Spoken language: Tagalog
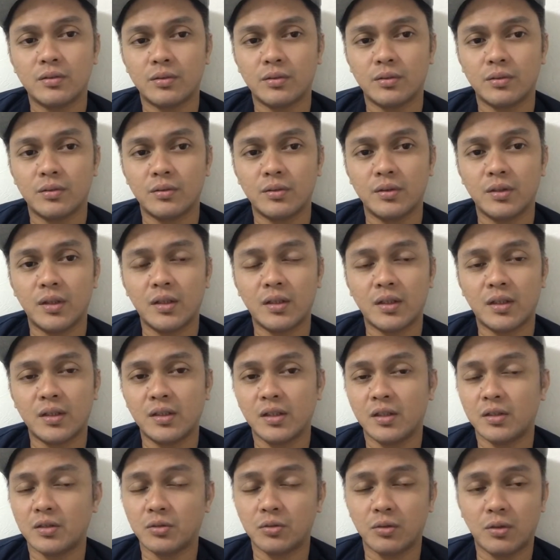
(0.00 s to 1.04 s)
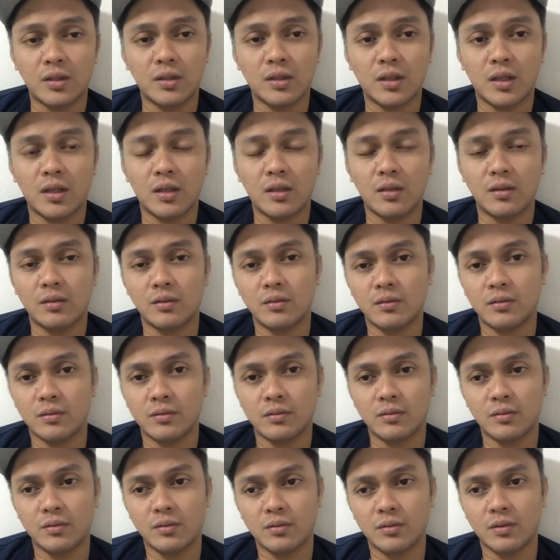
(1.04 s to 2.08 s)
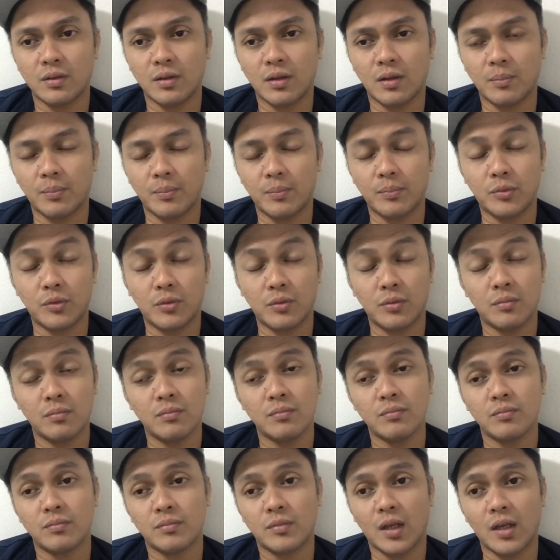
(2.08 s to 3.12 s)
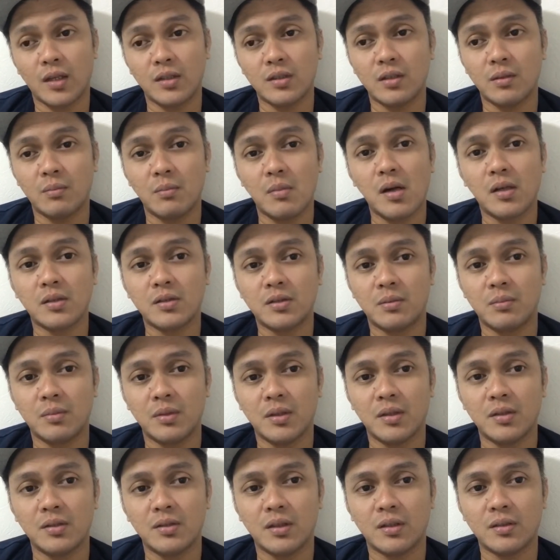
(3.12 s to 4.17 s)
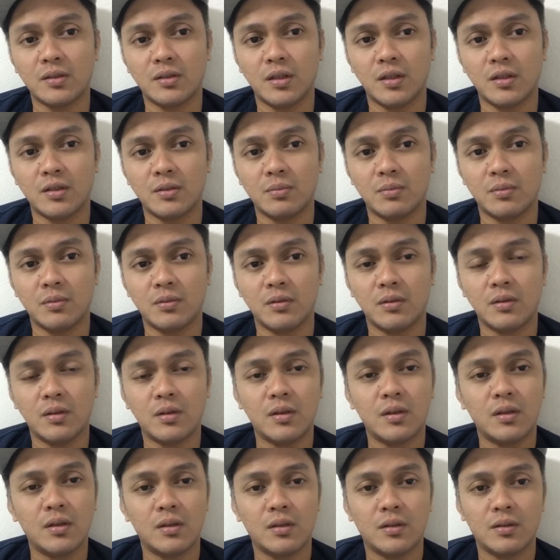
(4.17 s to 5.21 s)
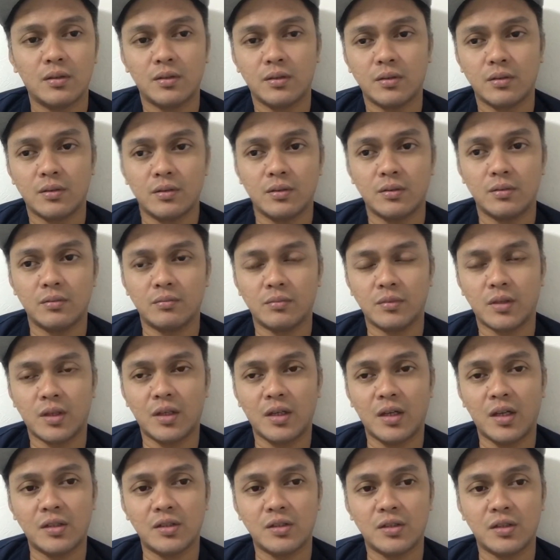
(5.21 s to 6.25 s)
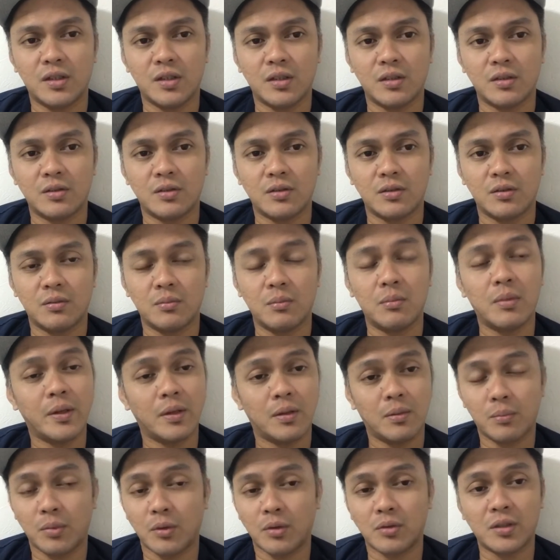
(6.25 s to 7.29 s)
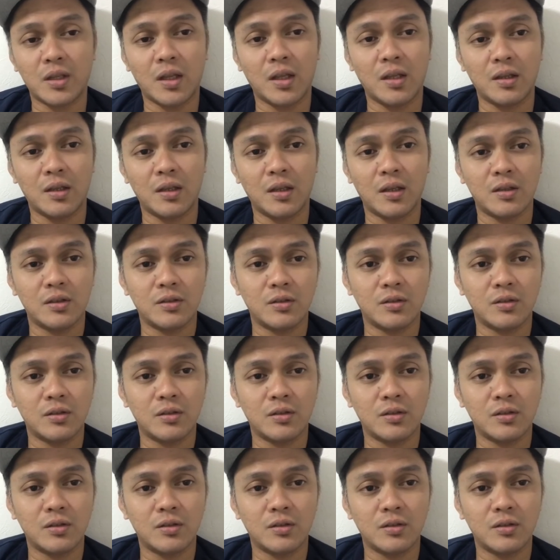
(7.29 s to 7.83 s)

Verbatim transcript: So, yan kasi ang sukatan na, ng isang boxer may successful. Yung kanilang skills. So, importante yan.